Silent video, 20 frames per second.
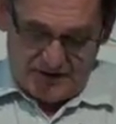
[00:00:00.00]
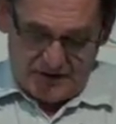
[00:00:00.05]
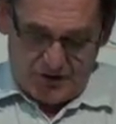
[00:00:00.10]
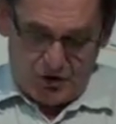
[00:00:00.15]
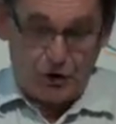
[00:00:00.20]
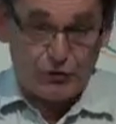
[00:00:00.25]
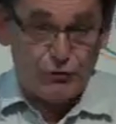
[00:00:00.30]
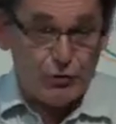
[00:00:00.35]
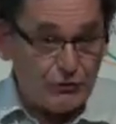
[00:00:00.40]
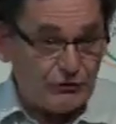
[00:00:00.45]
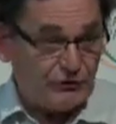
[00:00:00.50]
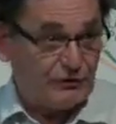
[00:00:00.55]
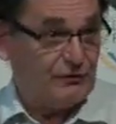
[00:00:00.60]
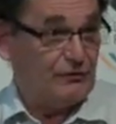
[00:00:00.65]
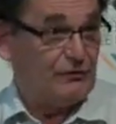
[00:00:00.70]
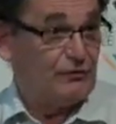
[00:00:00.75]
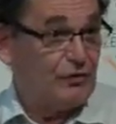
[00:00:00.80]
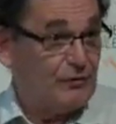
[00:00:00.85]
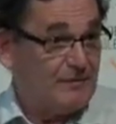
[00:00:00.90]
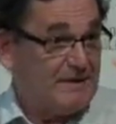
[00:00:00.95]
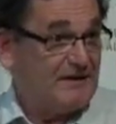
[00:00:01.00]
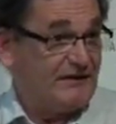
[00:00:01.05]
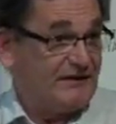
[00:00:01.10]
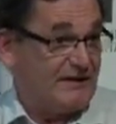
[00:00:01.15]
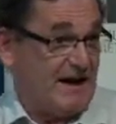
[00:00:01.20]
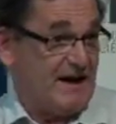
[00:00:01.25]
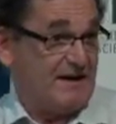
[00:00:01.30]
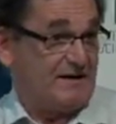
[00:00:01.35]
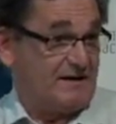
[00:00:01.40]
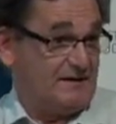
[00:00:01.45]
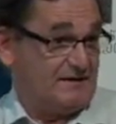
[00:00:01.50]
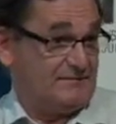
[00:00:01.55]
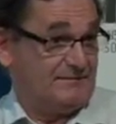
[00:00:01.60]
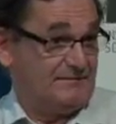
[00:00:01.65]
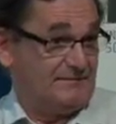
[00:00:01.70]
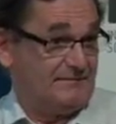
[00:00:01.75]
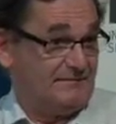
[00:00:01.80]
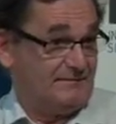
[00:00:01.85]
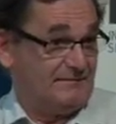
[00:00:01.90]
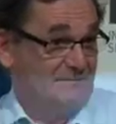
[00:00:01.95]
en août 2005,
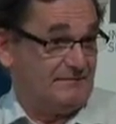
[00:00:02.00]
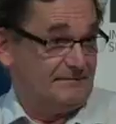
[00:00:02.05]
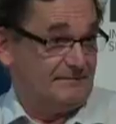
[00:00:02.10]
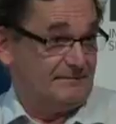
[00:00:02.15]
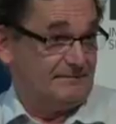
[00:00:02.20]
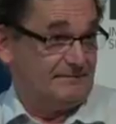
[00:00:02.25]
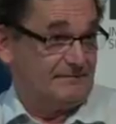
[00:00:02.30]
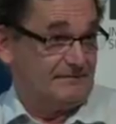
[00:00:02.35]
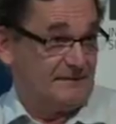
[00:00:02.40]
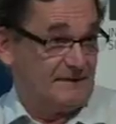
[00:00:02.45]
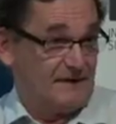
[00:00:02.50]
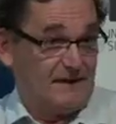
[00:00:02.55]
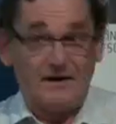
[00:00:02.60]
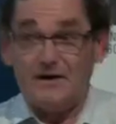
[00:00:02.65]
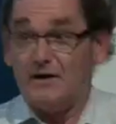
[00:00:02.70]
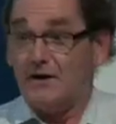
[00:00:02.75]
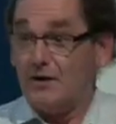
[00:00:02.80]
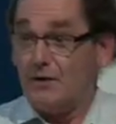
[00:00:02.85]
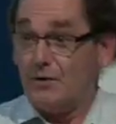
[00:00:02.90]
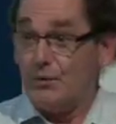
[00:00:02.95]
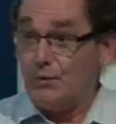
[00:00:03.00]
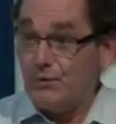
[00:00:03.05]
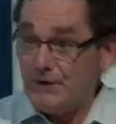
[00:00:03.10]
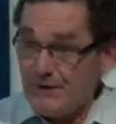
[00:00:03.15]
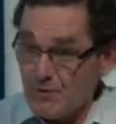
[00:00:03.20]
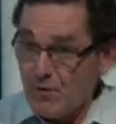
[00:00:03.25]
huit